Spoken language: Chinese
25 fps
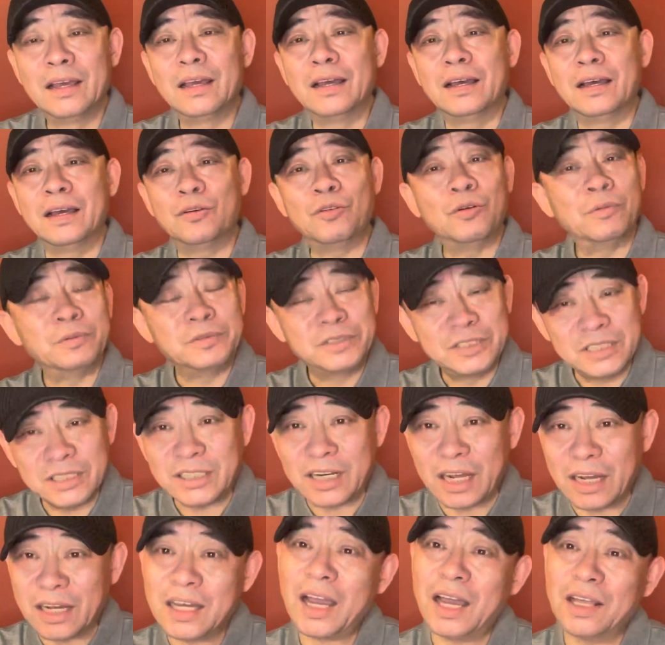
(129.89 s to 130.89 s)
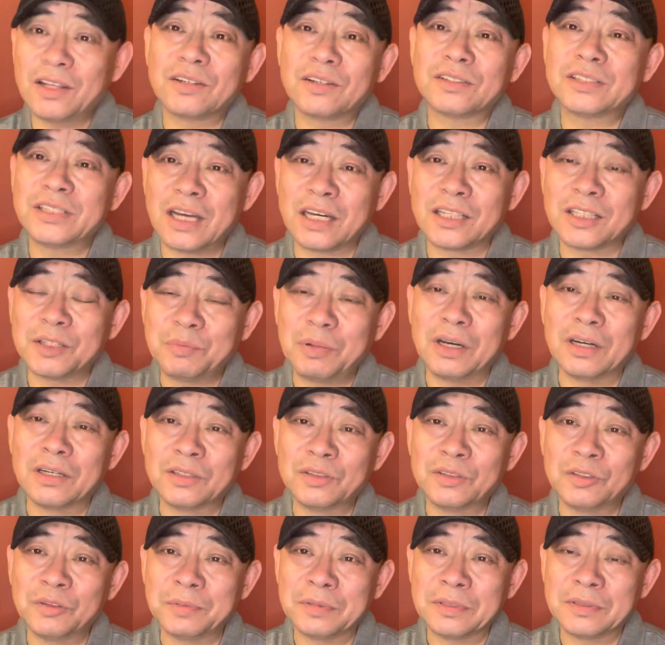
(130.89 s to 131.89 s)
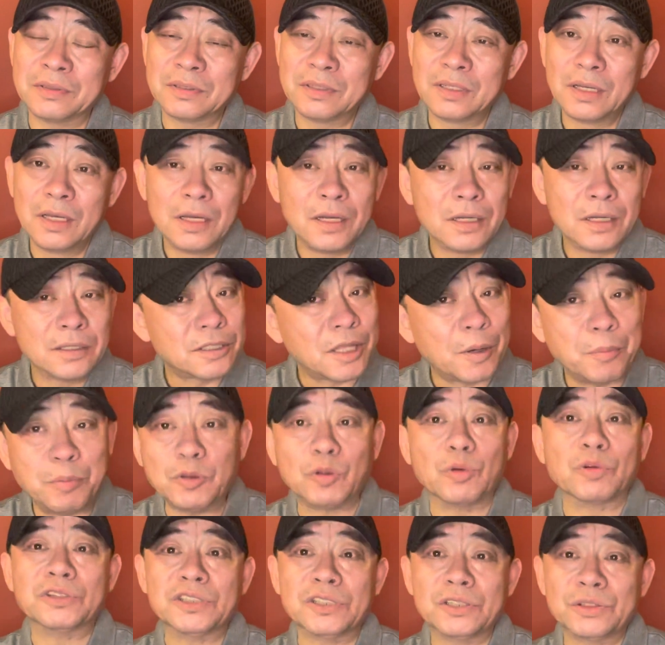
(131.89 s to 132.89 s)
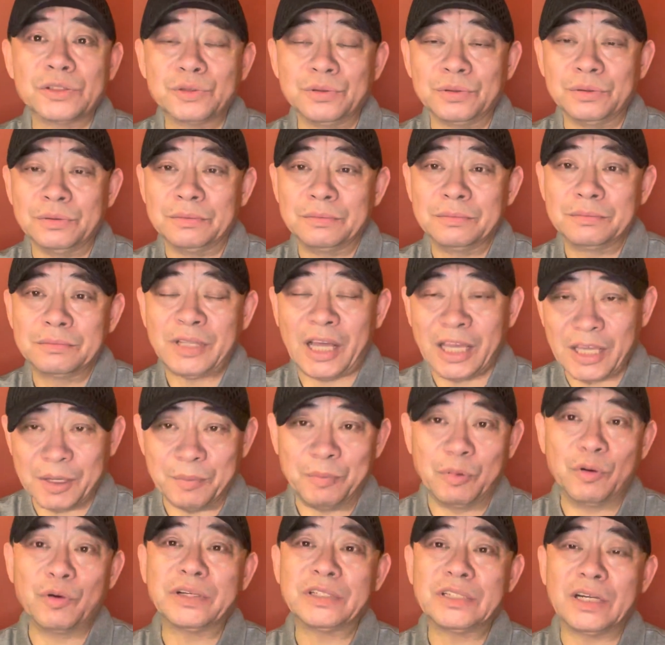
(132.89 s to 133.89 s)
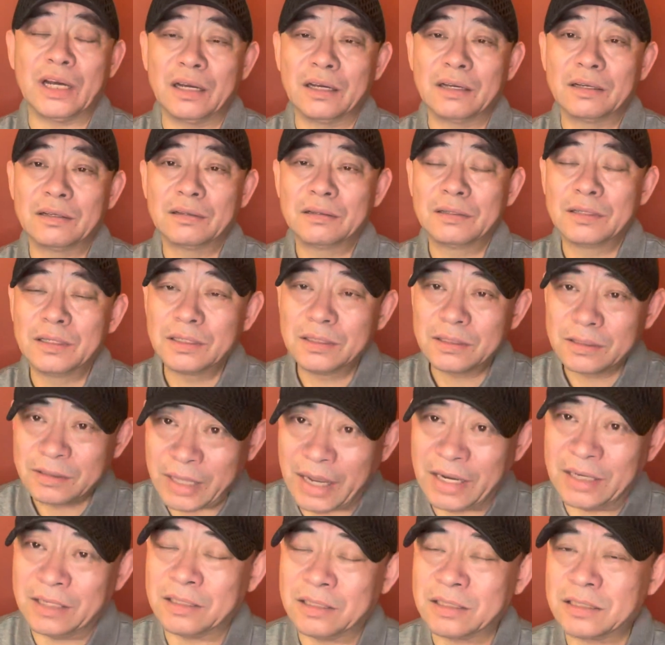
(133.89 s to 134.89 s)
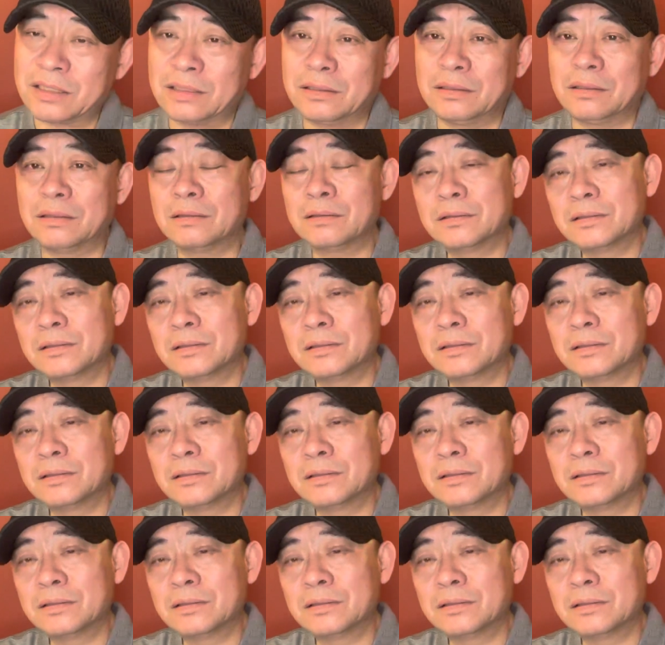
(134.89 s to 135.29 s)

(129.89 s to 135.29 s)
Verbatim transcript: 啊，我们经常看到这样的朋友们，他不懂京剧，他也不会唱，但是